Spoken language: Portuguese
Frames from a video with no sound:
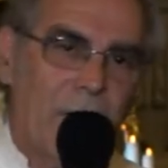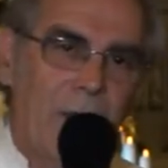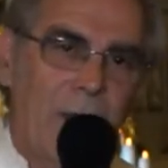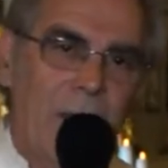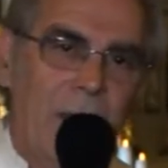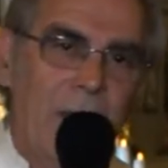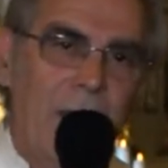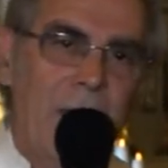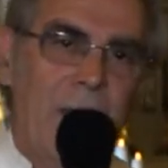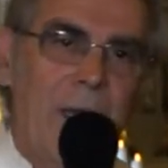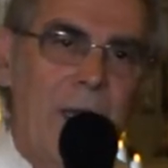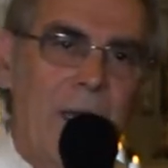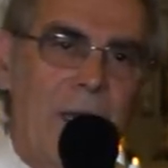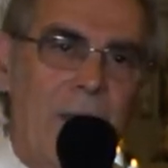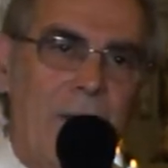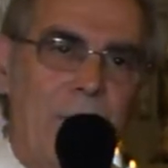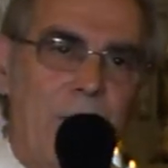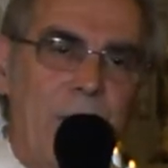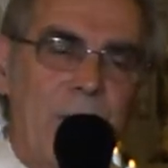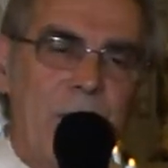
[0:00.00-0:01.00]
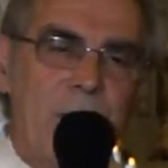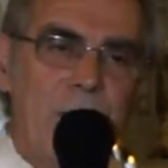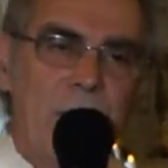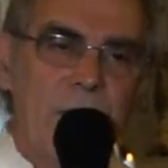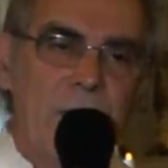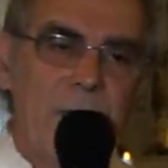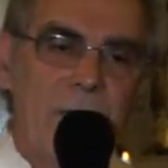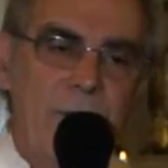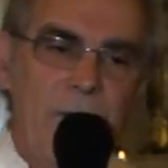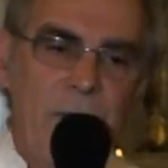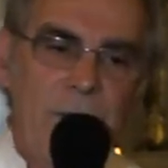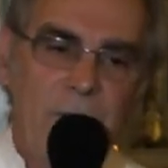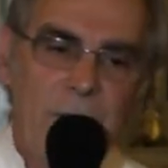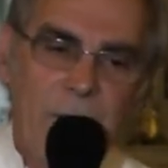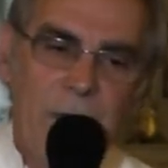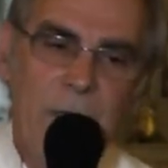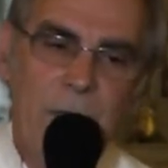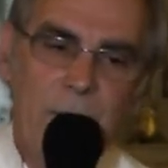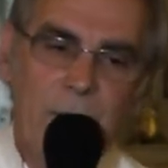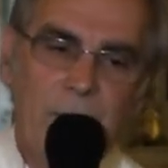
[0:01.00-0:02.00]
é, é, pessoas que
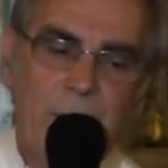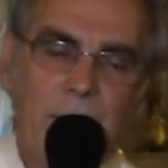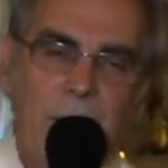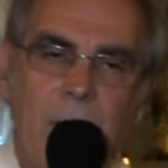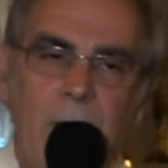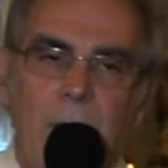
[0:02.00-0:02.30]
viviam